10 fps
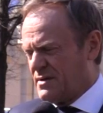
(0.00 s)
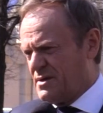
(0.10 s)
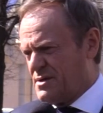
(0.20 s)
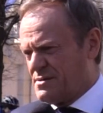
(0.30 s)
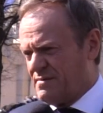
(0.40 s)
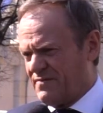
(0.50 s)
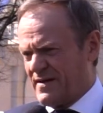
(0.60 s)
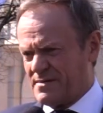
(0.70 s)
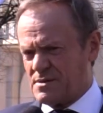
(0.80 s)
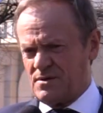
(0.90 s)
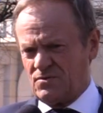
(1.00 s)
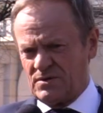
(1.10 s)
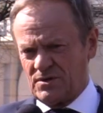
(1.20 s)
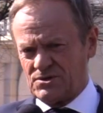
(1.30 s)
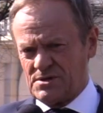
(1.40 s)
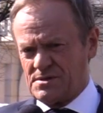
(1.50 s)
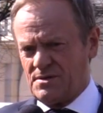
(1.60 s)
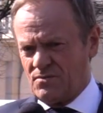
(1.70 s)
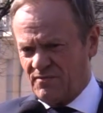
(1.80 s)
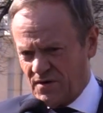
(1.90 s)
i z inflacją, i
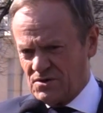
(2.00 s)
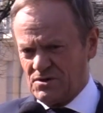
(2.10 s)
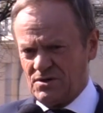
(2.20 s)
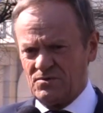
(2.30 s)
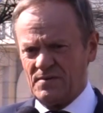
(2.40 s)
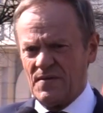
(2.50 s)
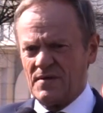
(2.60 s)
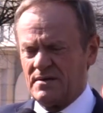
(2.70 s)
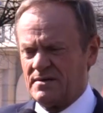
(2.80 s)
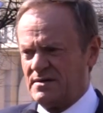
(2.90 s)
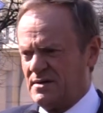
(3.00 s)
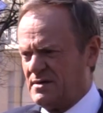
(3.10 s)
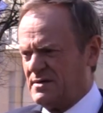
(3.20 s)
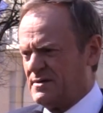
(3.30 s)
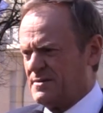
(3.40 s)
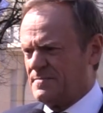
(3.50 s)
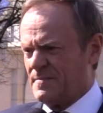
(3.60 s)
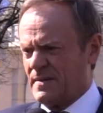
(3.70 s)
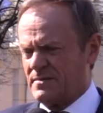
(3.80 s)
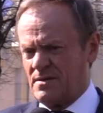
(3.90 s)
drożyzną, wojną i
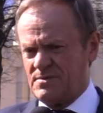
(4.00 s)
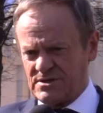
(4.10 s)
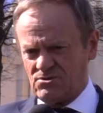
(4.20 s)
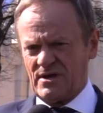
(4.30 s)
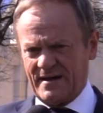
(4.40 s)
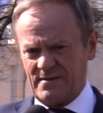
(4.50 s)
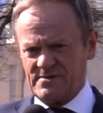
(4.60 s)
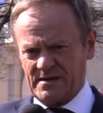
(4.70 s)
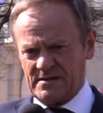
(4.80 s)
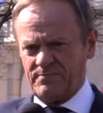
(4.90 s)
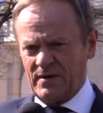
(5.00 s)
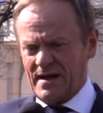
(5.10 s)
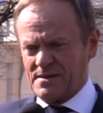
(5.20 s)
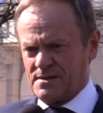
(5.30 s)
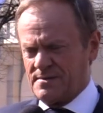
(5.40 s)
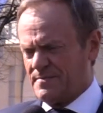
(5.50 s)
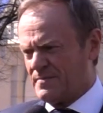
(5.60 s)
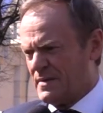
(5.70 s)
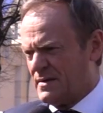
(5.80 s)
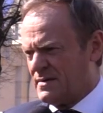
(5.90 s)
tymi ciężarami, jakie Polacy
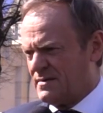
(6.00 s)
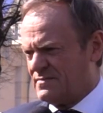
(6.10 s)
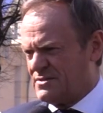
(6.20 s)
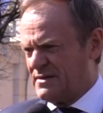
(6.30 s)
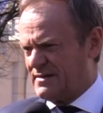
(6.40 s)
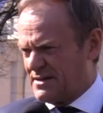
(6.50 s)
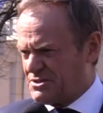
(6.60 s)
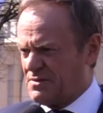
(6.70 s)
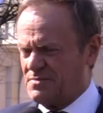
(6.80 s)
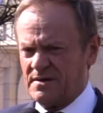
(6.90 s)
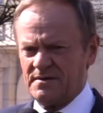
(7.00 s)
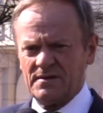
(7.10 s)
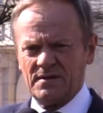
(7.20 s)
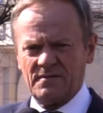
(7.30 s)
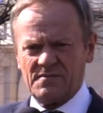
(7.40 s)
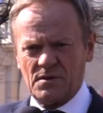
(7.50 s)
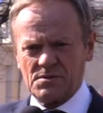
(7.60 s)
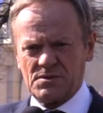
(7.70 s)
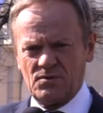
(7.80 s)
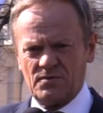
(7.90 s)
wzięli na siebie w
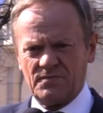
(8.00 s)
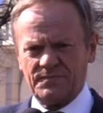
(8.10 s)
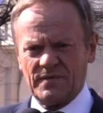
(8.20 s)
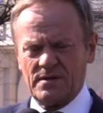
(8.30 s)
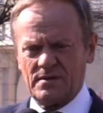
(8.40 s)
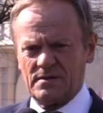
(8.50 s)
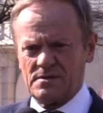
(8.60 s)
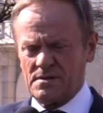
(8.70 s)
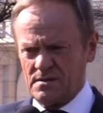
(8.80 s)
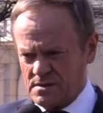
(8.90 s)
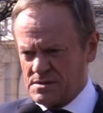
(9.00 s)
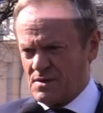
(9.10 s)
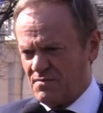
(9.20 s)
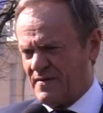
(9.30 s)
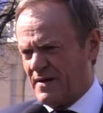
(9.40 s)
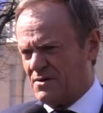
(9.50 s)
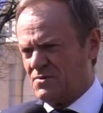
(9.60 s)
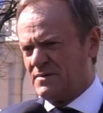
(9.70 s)
związku y, z, z tą falą.